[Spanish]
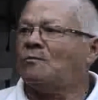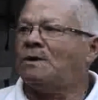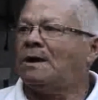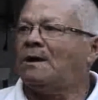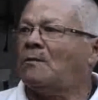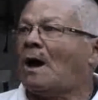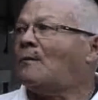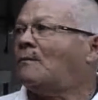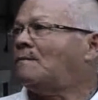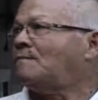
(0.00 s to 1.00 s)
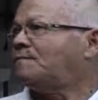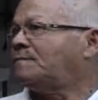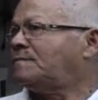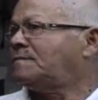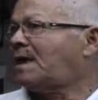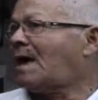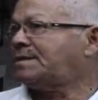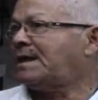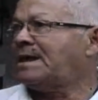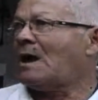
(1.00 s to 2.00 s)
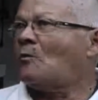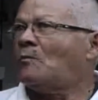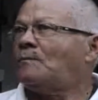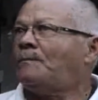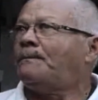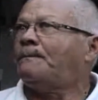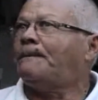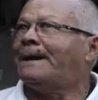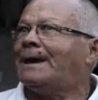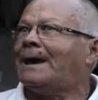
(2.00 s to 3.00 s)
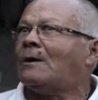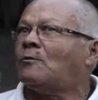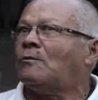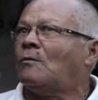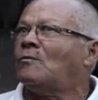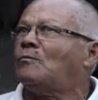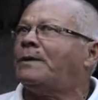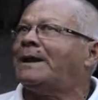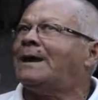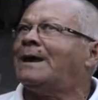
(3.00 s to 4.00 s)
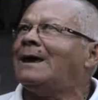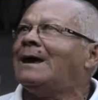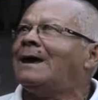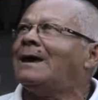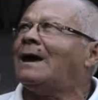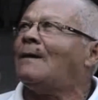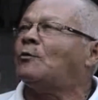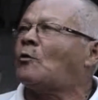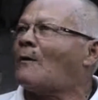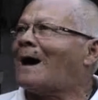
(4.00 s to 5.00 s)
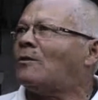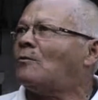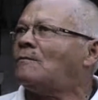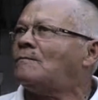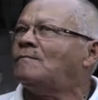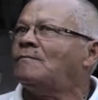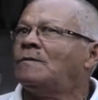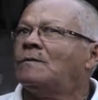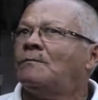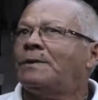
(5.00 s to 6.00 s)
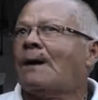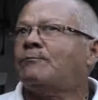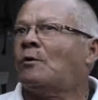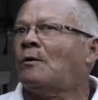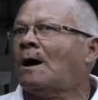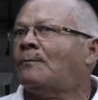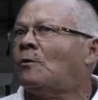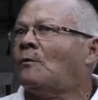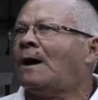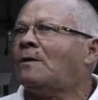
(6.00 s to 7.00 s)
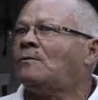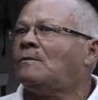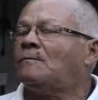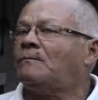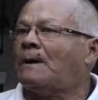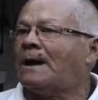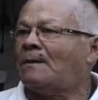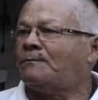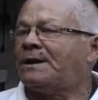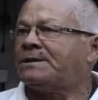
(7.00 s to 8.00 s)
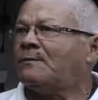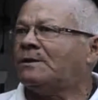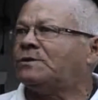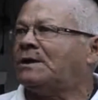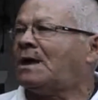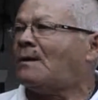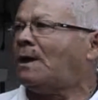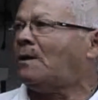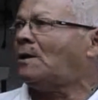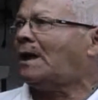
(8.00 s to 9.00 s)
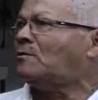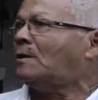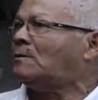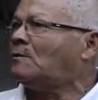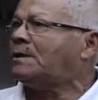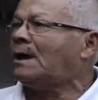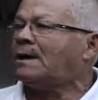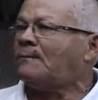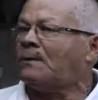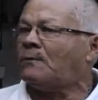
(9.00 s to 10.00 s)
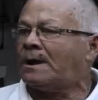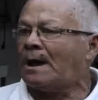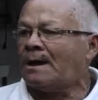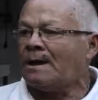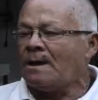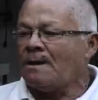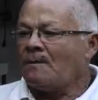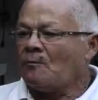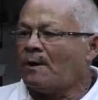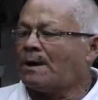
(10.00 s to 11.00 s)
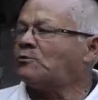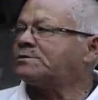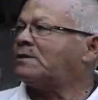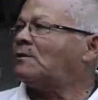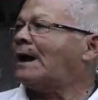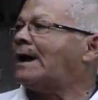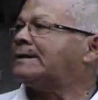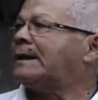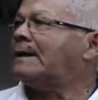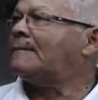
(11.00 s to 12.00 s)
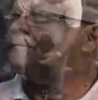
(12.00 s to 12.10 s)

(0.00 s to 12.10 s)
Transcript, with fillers: yo me ya tenía un pre un preaprobado preaprobado para el préstamo entonces ya me dijo la señora Gloria que me fuera fuera buscando la casa